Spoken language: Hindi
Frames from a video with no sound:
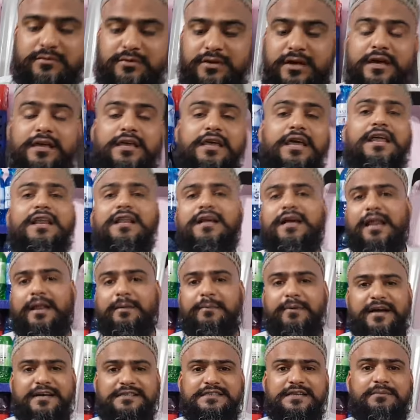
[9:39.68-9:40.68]
यकीन करें
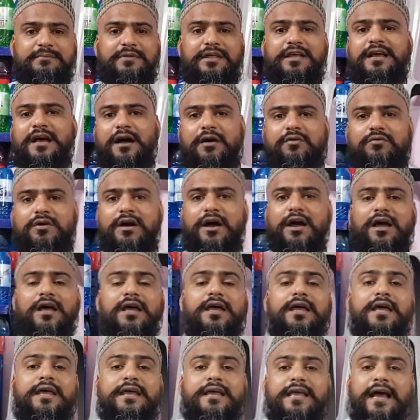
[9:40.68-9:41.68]
मैं कसम नहीं खाऊंगा
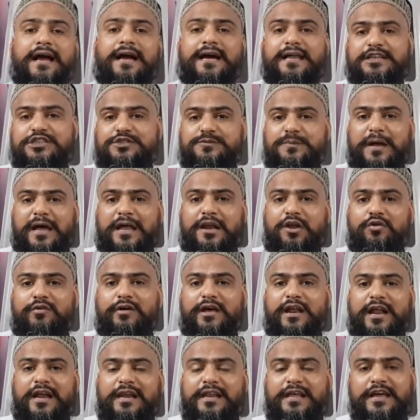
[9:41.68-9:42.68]
कि अगर इसमें
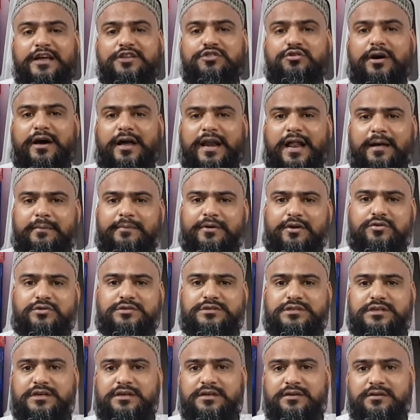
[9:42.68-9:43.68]
एलोवेरा नहीं है तो हराम है
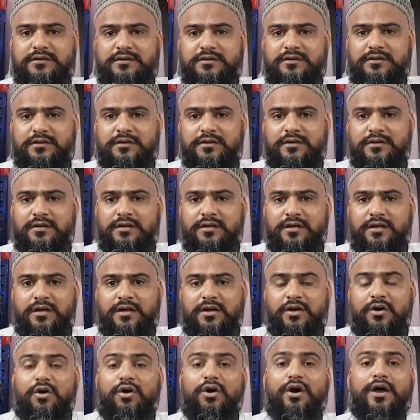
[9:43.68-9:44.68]
रोजी अरे बड़ी बात
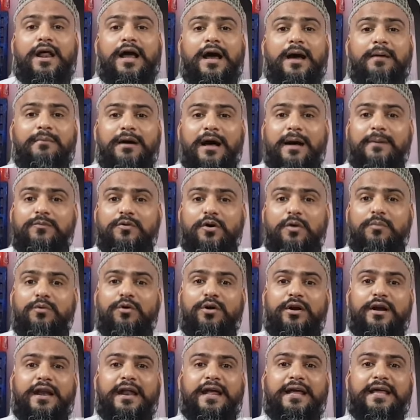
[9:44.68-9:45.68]
कर दी और हम आपको
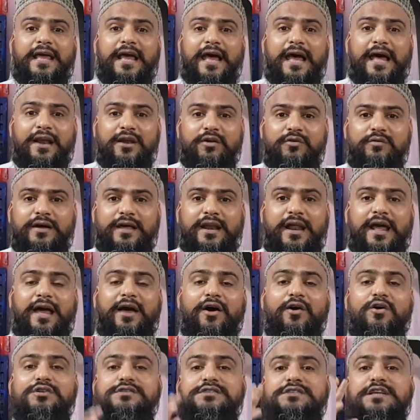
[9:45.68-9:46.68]
बोल रहे हैं कि एलोवेरा है
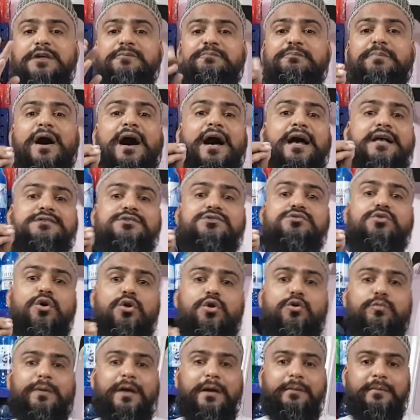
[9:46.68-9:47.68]
और सिर्फ पाँच सौ
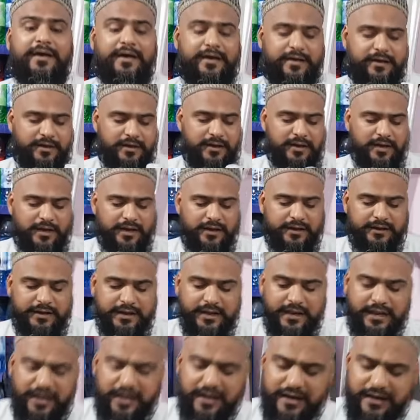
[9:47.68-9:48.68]
रुपए में
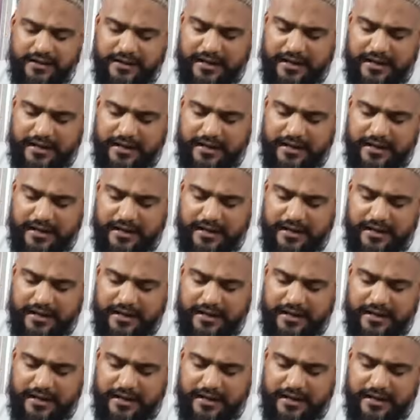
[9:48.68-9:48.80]
ग्रीन